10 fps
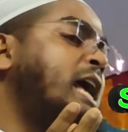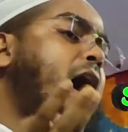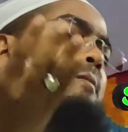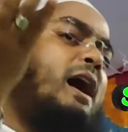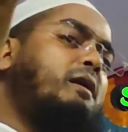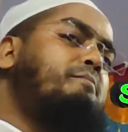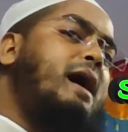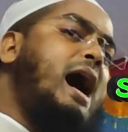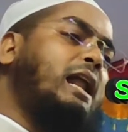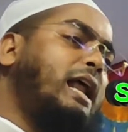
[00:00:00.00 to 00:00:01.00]
আমার
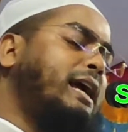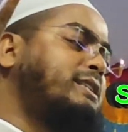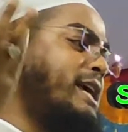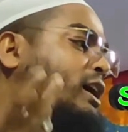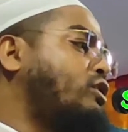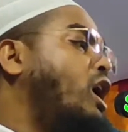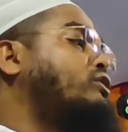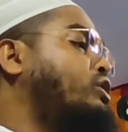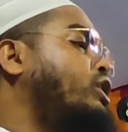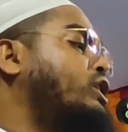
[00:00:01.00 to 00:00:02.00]
মালিক যে কত
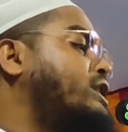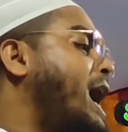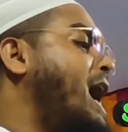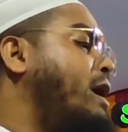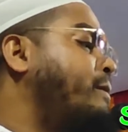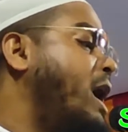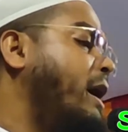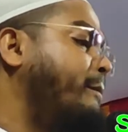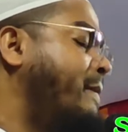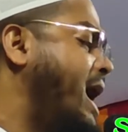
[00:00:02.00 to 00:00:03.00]
দয়াময়
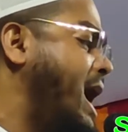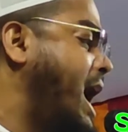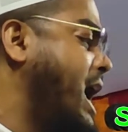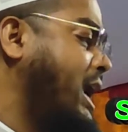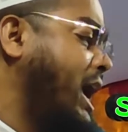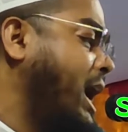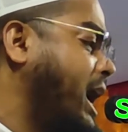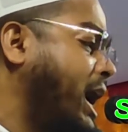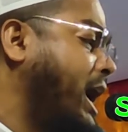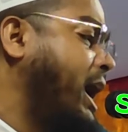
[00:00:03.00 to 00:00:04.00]

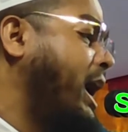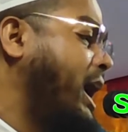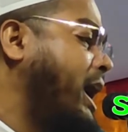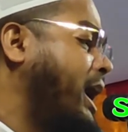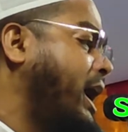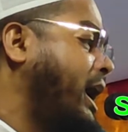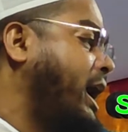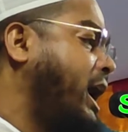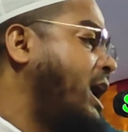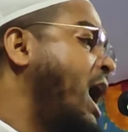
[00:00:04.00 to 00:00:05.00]
মালিক
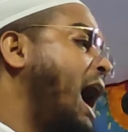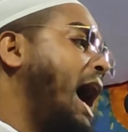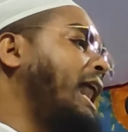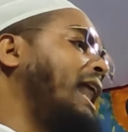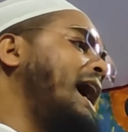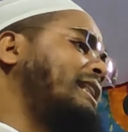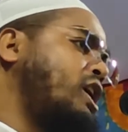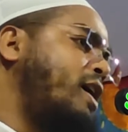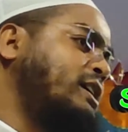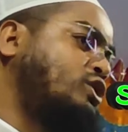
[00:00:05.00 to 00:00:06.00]
আল্লাহ
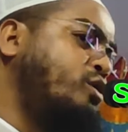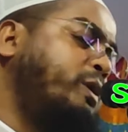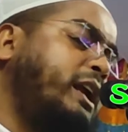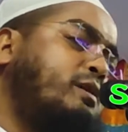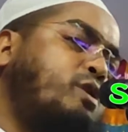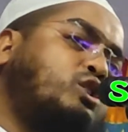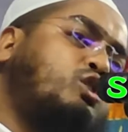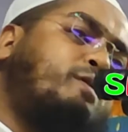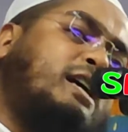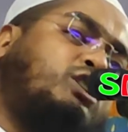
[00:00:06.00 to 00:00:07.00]
দেওয়া জমিনে
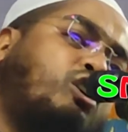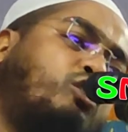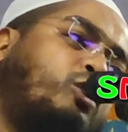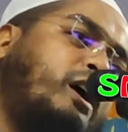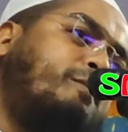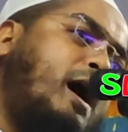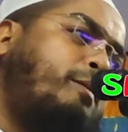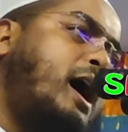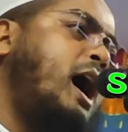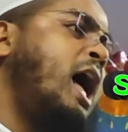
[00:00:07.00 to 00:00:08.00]
বসবাস করো রে বাবা
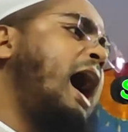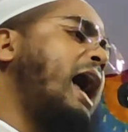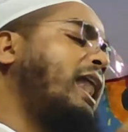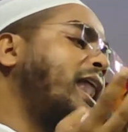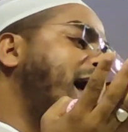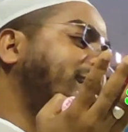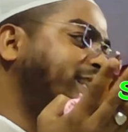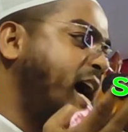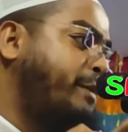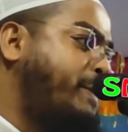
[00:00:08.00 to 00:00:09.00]
আল্লাহর
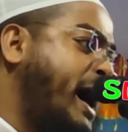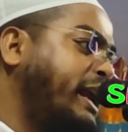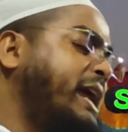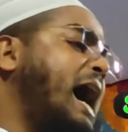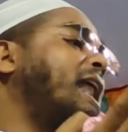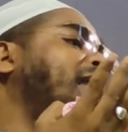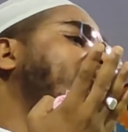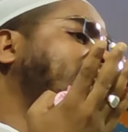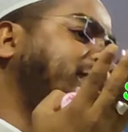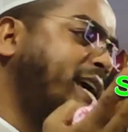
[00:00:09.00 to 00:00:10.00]
দেয়া পানি আল্লাহর
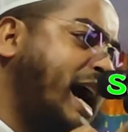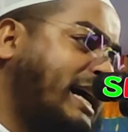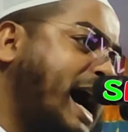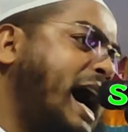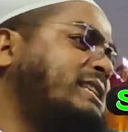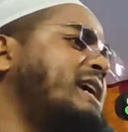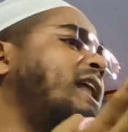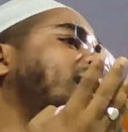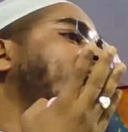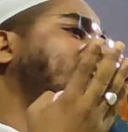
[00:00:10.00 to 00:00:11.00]
দেয়া গাছ
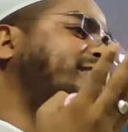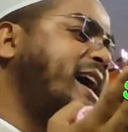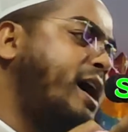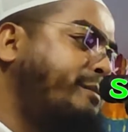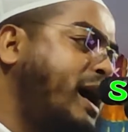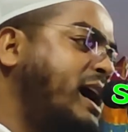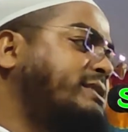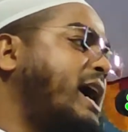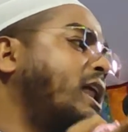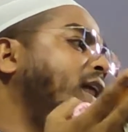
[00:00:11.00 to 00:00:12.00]
আল্লাহর দেয়া মাছ
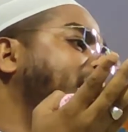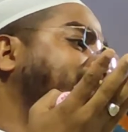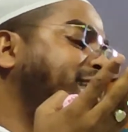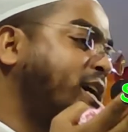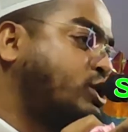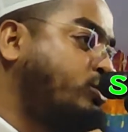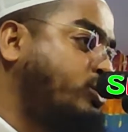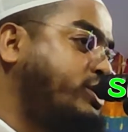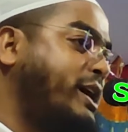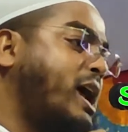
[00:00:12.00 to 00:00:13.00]
আল্লাহর দেয়া
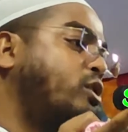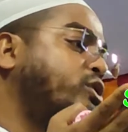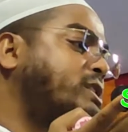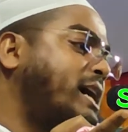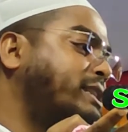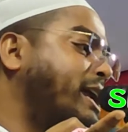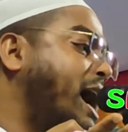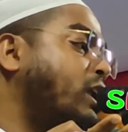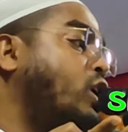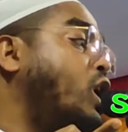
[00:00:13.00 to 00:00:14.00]
সূর্যের আলো চাঁদের
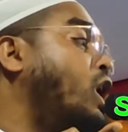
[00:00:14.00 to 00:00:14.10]
আলো